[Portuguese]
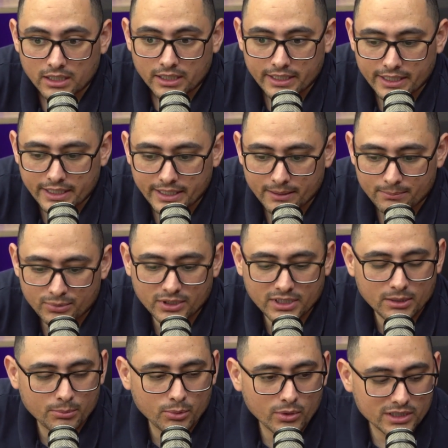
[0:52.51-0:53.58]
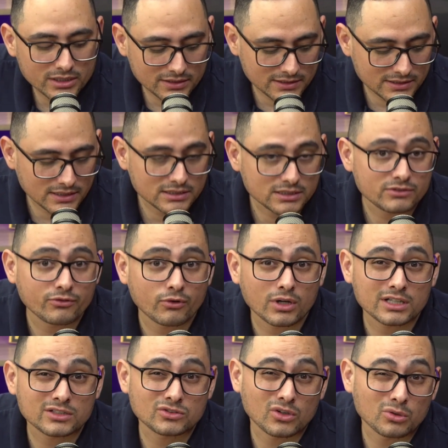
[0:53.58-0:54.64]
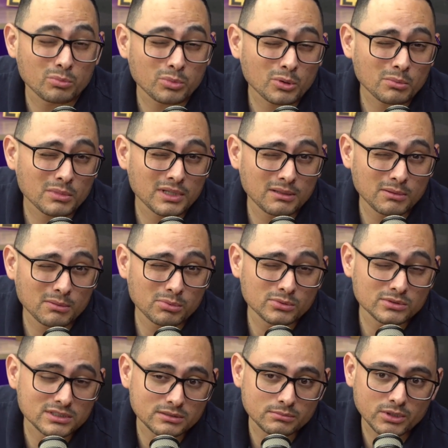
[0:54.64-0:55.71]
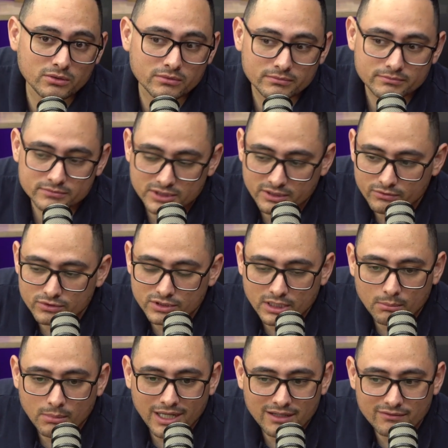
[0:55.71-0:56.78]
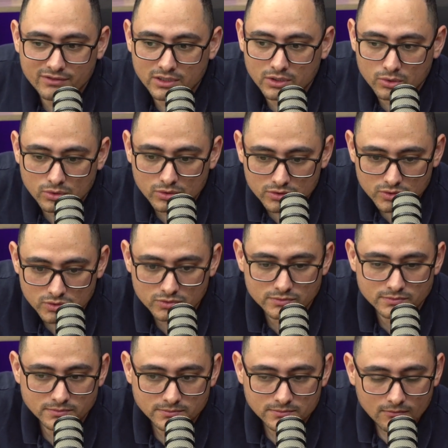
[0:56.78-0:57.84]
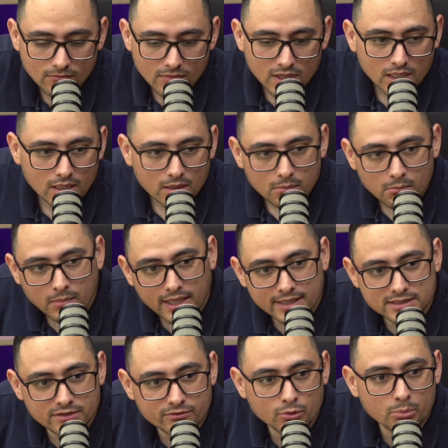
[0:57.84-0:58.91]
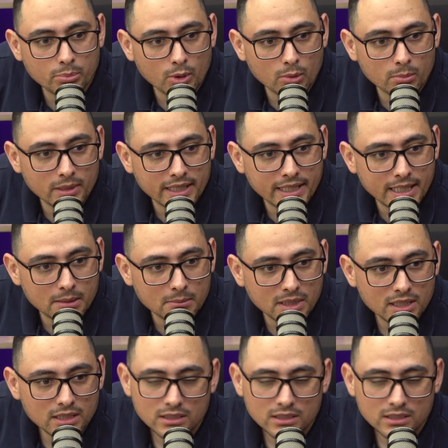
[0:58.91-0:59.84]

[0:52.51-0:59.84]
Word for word: É, porque, pô, às vezes a gente foca só no problema. Putz, meu, tive um dia maravilhoso. Mas, mas tive um problema.